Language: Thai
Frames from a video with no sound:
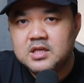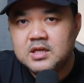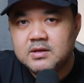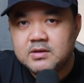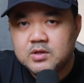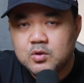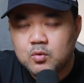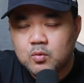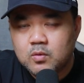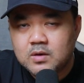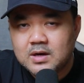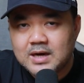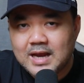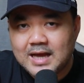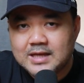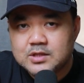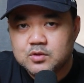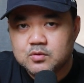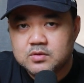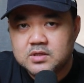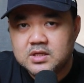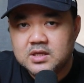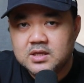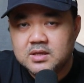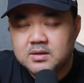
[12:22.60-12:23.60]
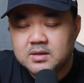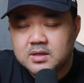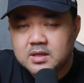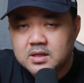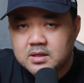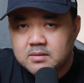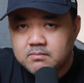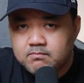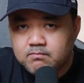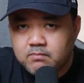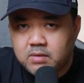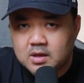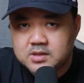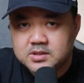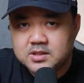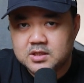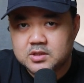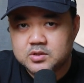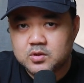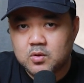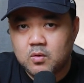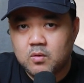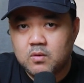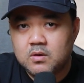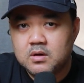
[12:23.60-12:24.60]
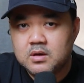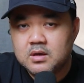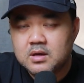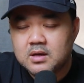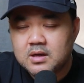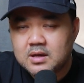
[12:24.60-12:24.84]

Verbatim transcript: ที่อยู่ใกล้จุดที่บอลจะตก